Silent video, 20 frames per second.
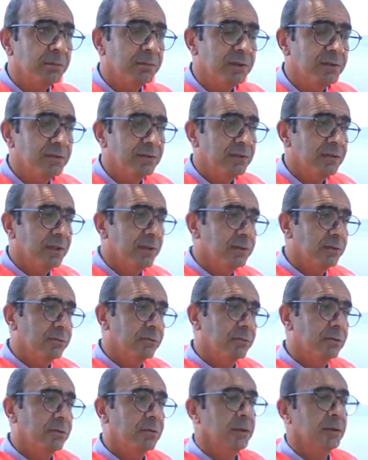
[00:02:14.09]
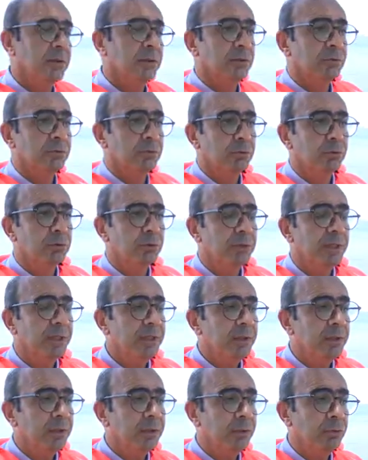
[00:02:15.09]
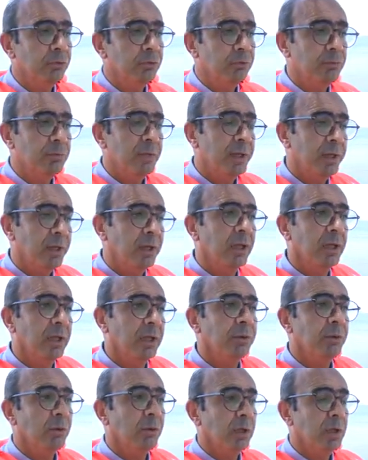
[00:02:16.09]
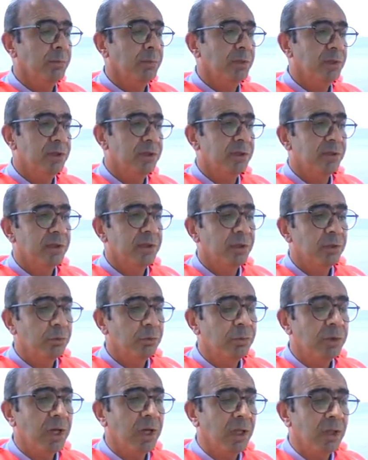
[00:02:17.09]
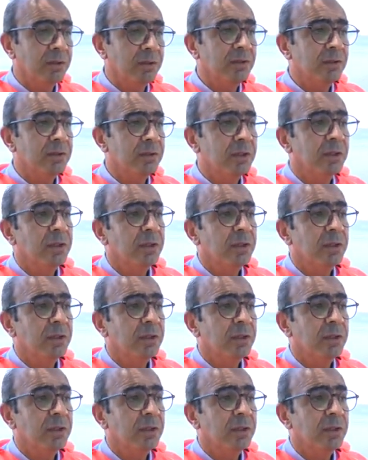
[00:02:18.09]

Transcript: Biz deniz e, suyundan e, yüzme alanı olan bir yerden numune aldık.